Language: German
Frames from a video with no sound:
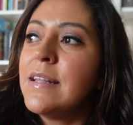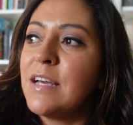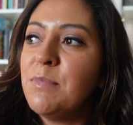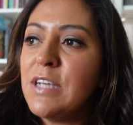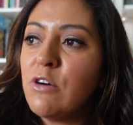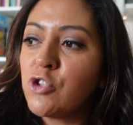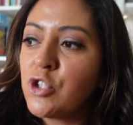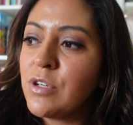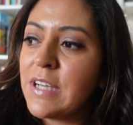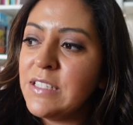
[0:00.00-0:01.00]
Da habe ich auch
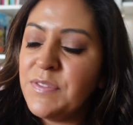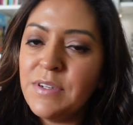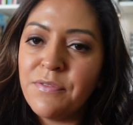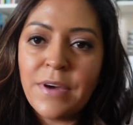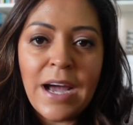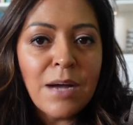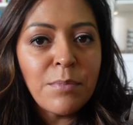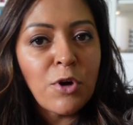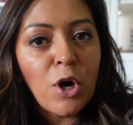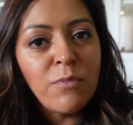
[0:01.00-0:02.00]
schon ganz viele Fragen
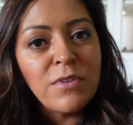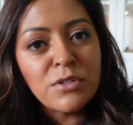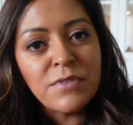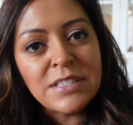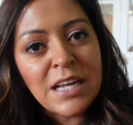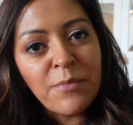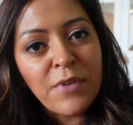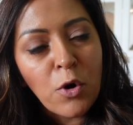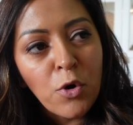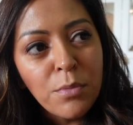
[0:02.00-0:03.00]
bekommen, wieso, weshalb,
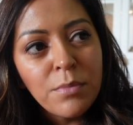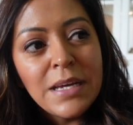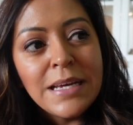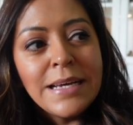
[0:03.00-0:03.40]
warum.